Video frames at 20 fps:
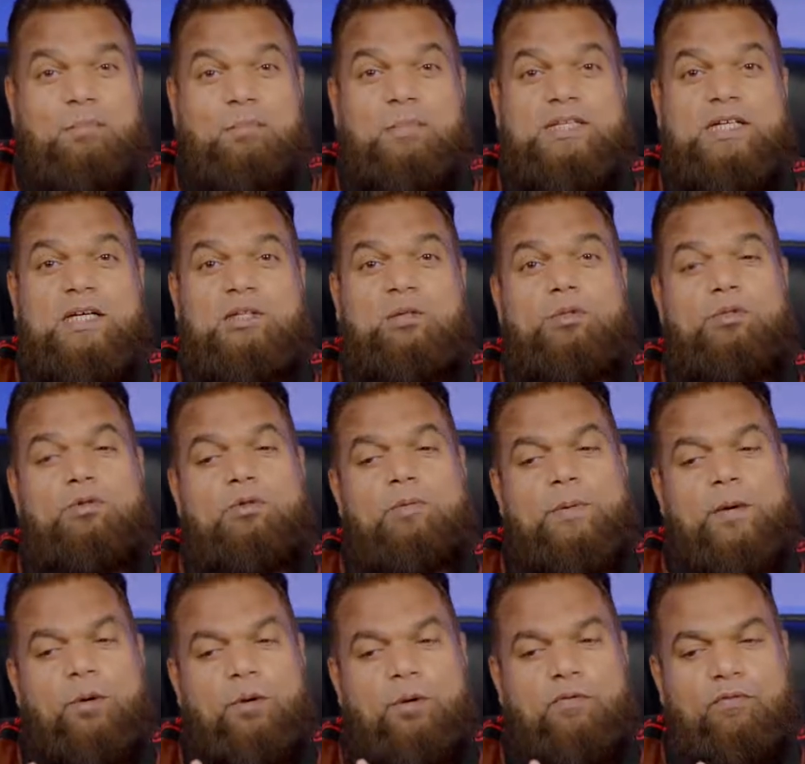मैं चाहता हूँ जी वो
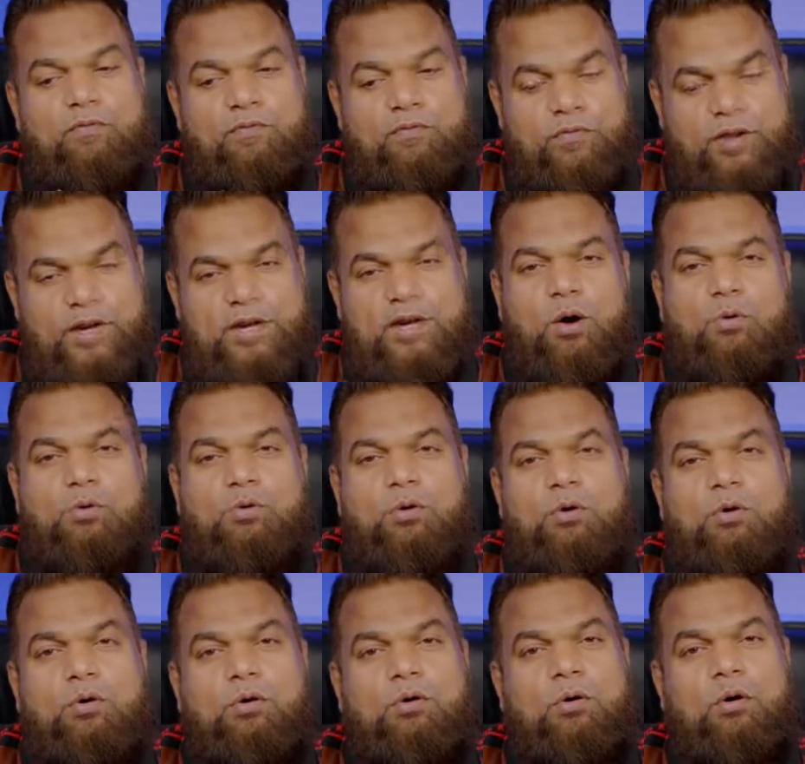बिल्कुल फेड आउट
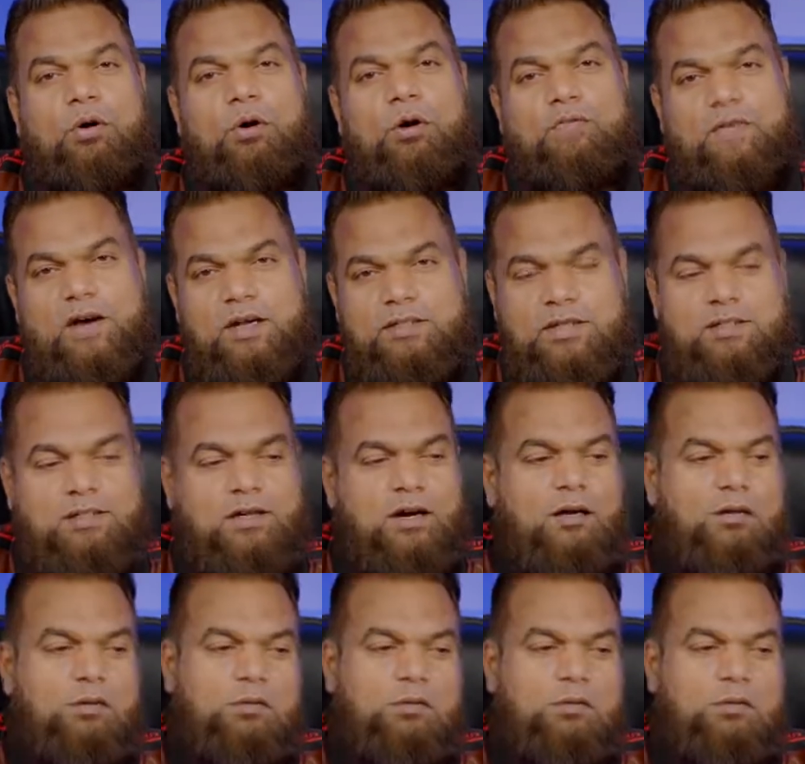हो और वहाँ से स्टार्ट